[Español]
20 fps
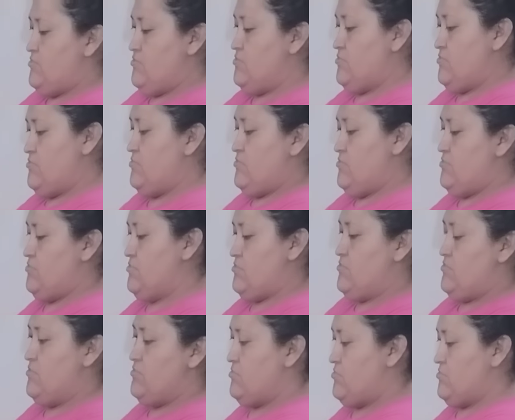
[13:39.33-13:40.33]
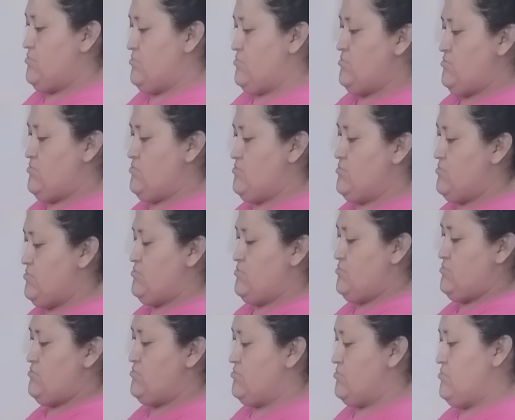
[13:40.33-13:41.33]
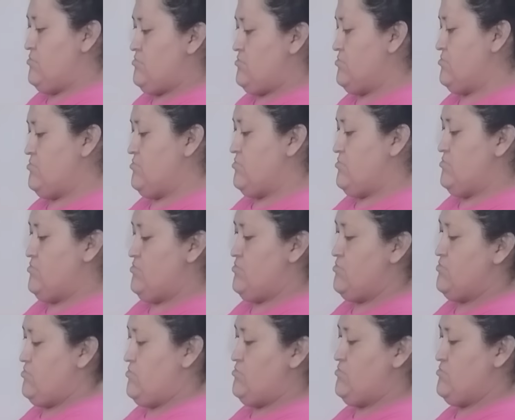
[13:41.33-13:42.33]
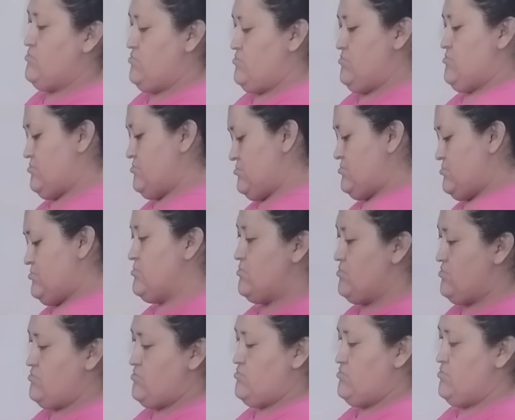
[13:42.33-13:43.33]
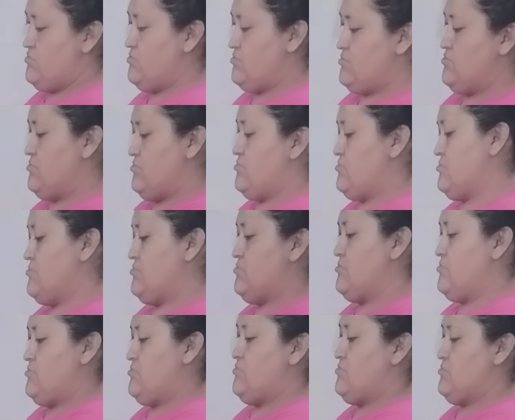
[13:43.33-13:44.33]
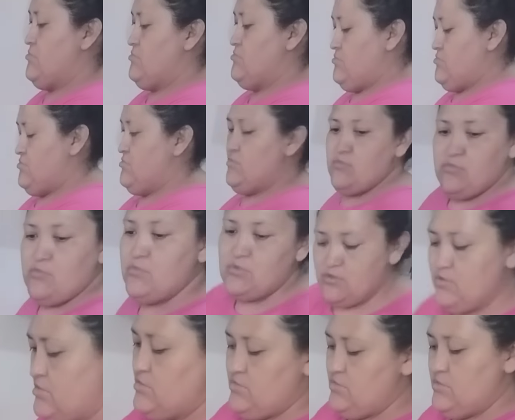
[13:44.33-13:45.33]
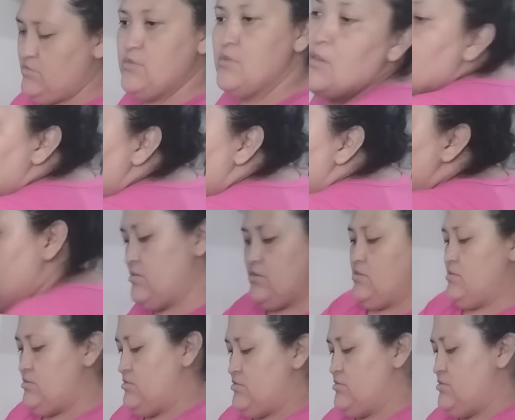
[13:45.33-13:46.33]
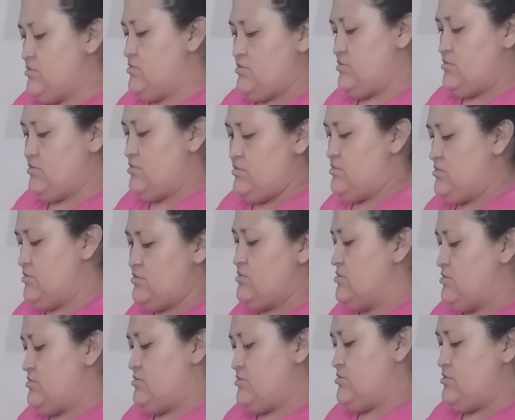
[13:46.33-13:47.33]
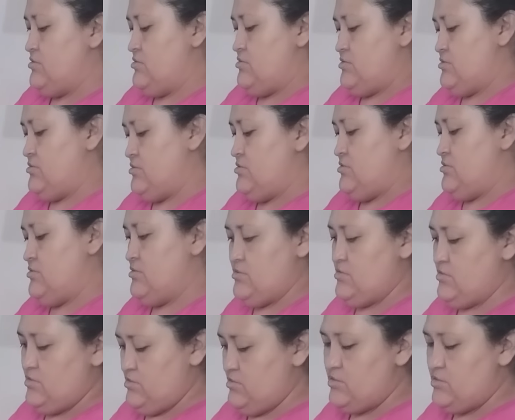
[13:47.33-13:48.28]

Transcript: la calabacita pues ahí voy a hacer un poquito de trampa en la sopa de munición voy a echar, este, por ejemplo, a la hora de moler